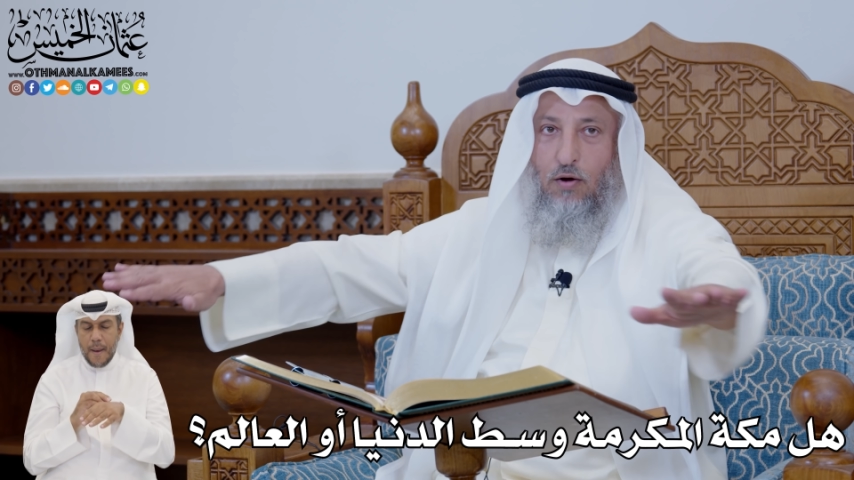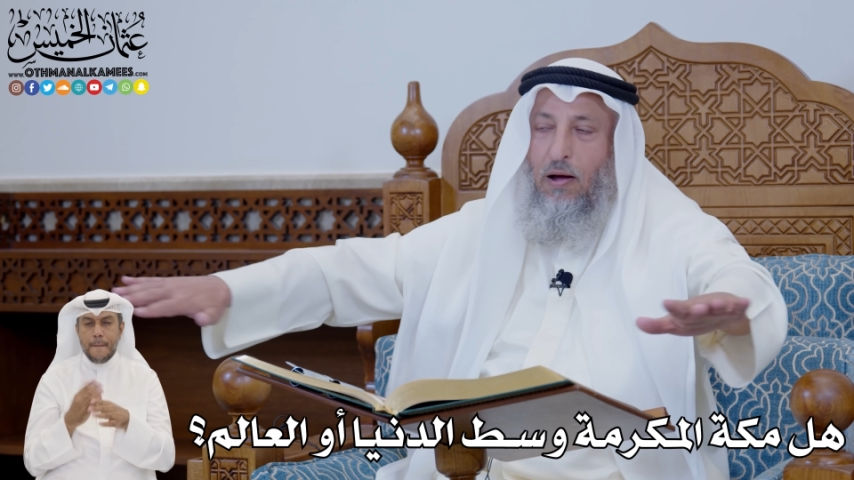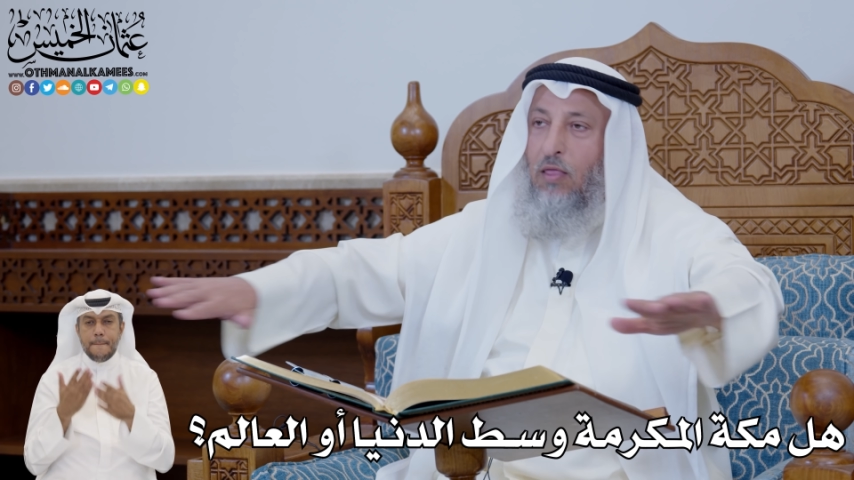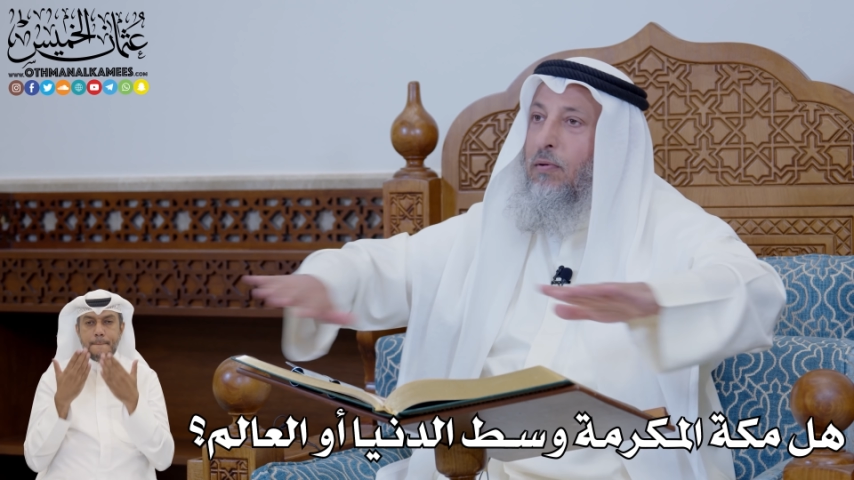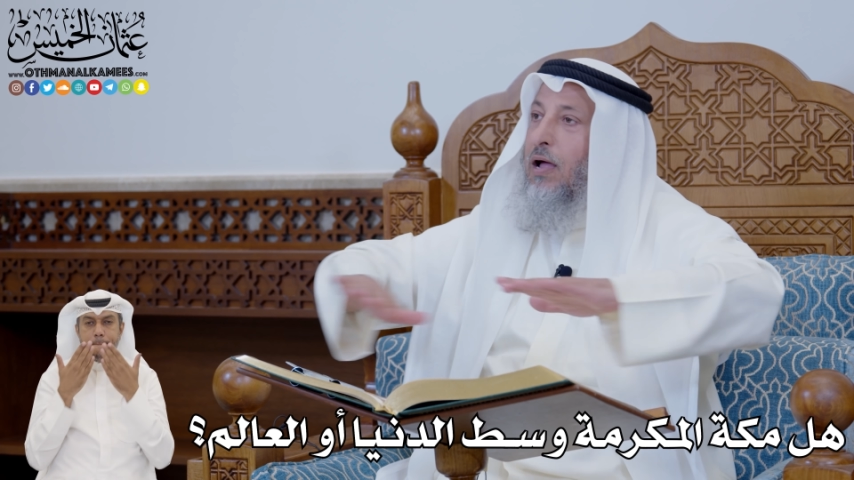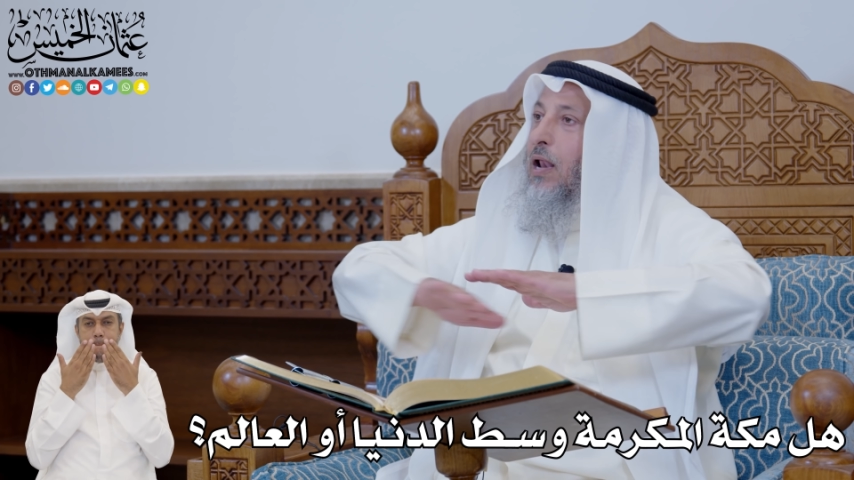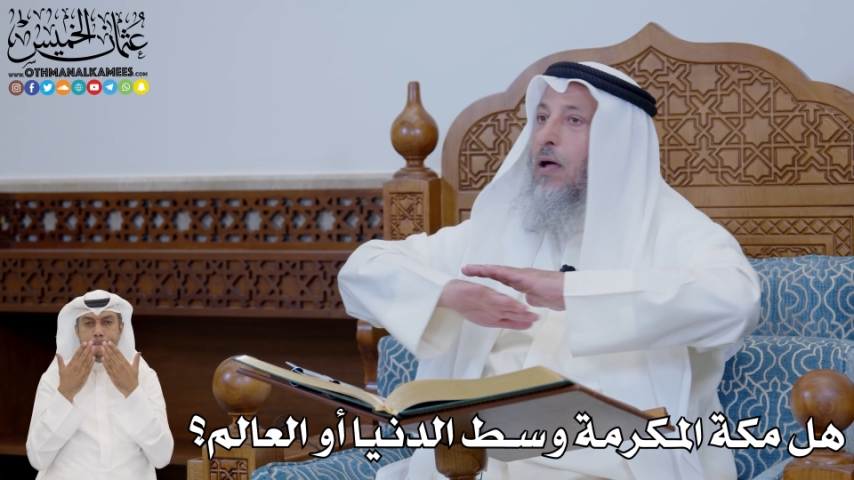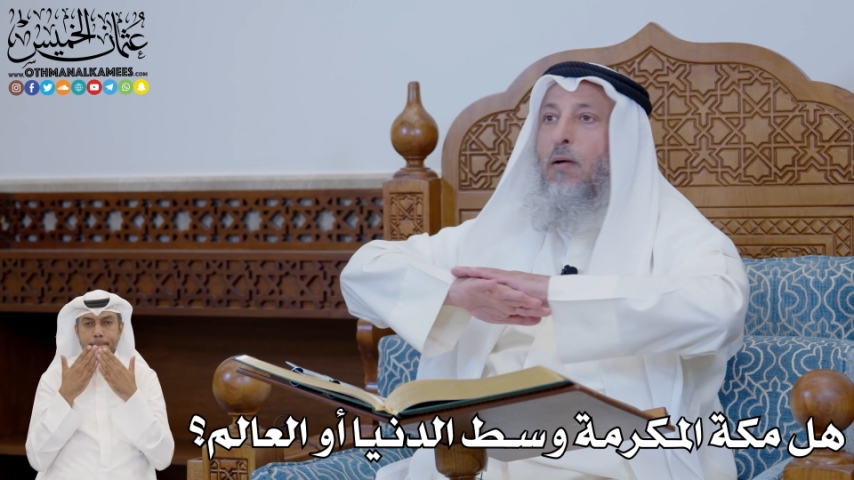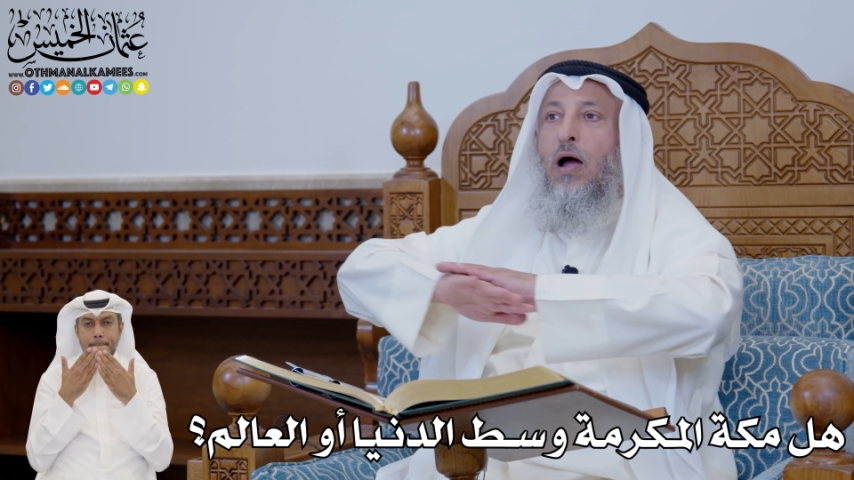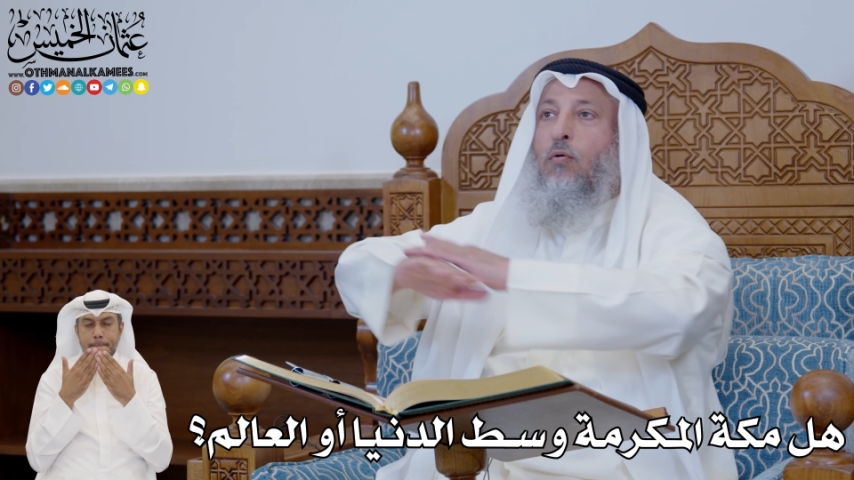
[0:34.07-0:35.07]
وبعضهم قال
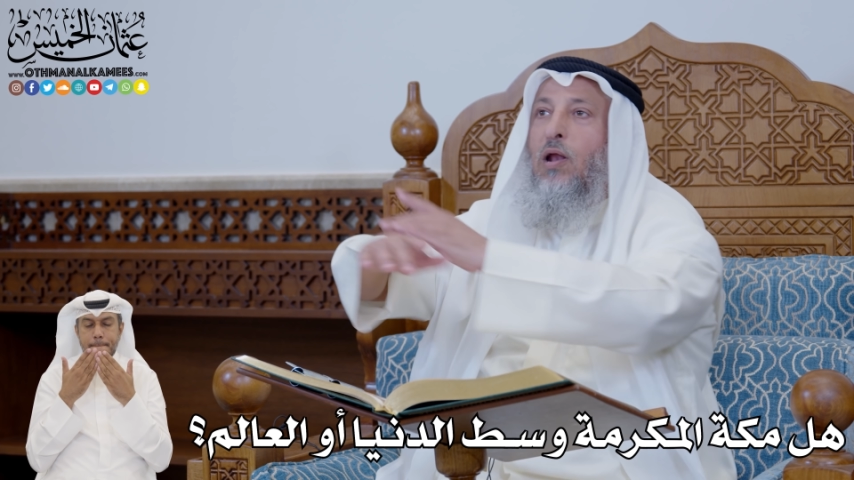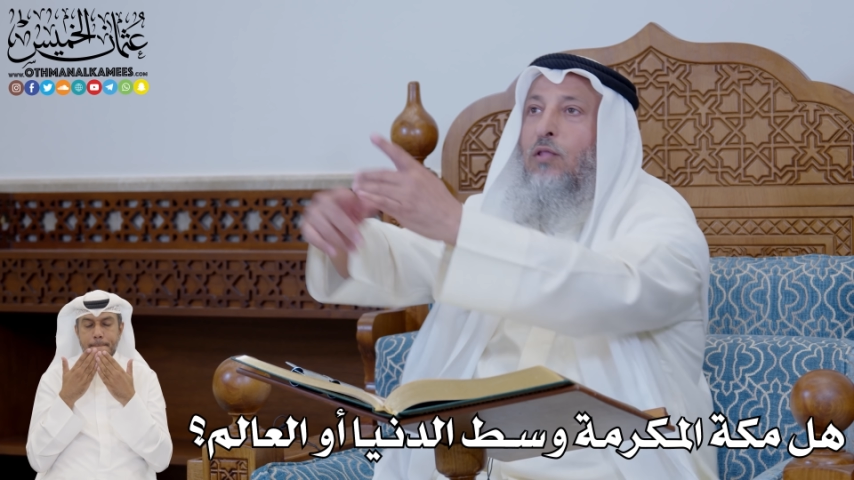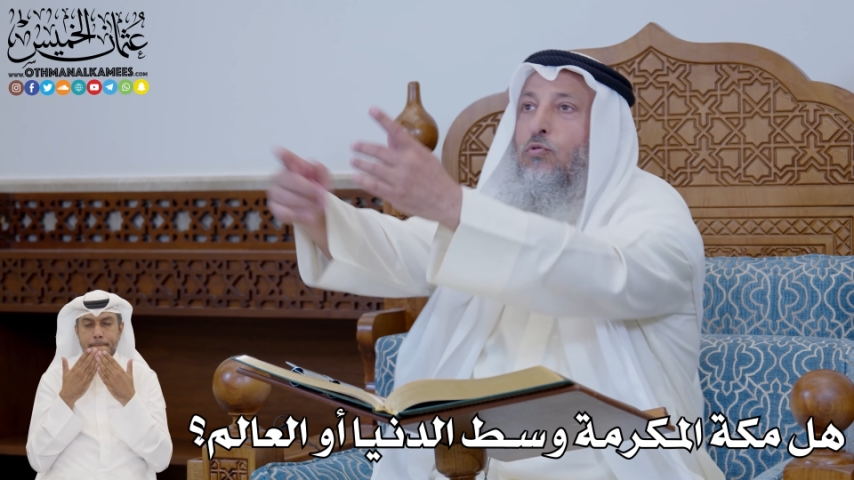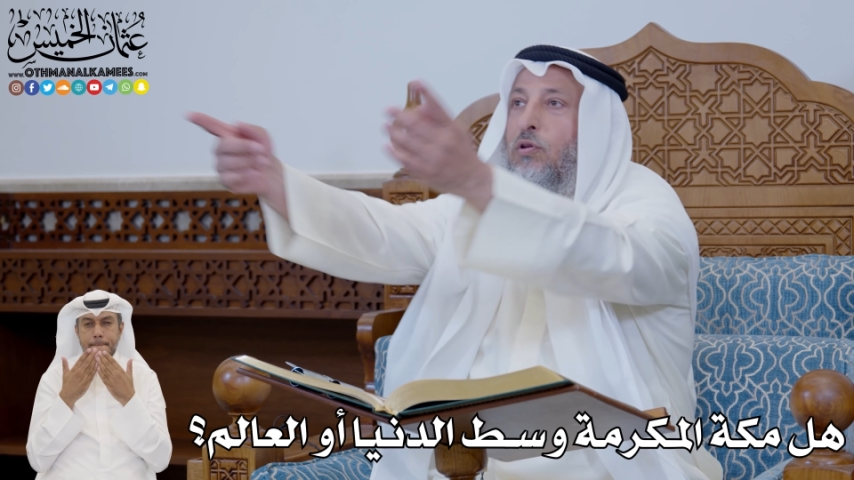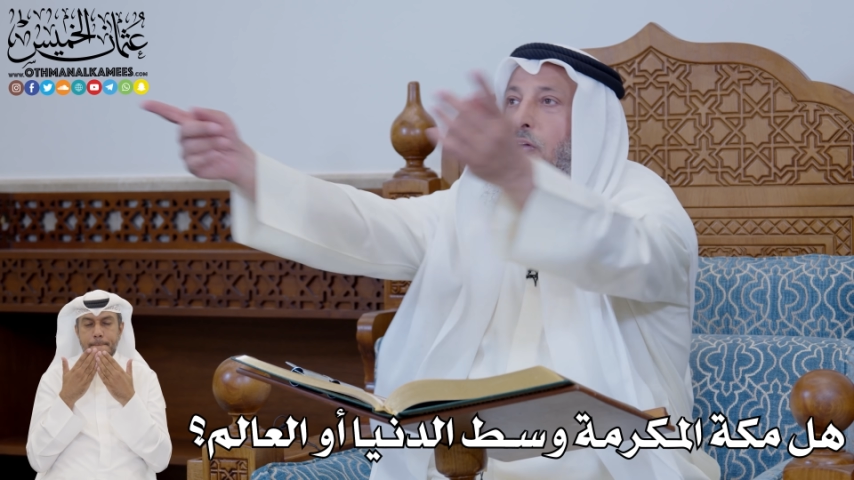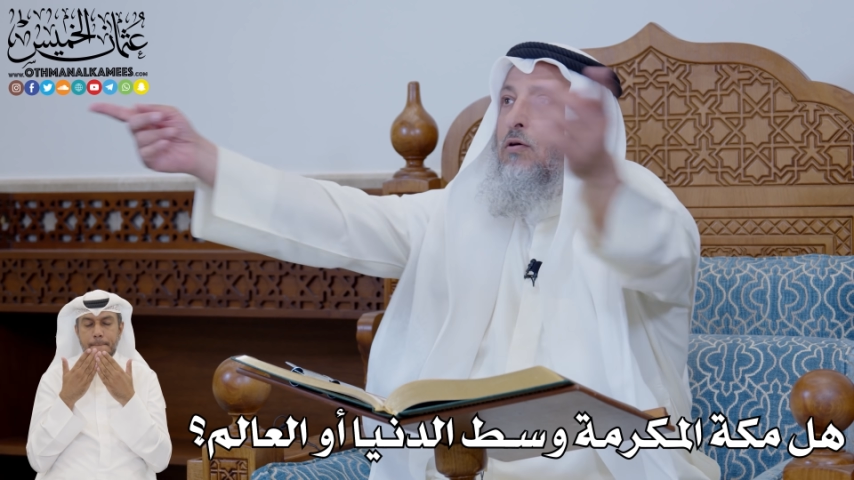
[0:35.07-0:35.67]
لا ما حولها الدنيا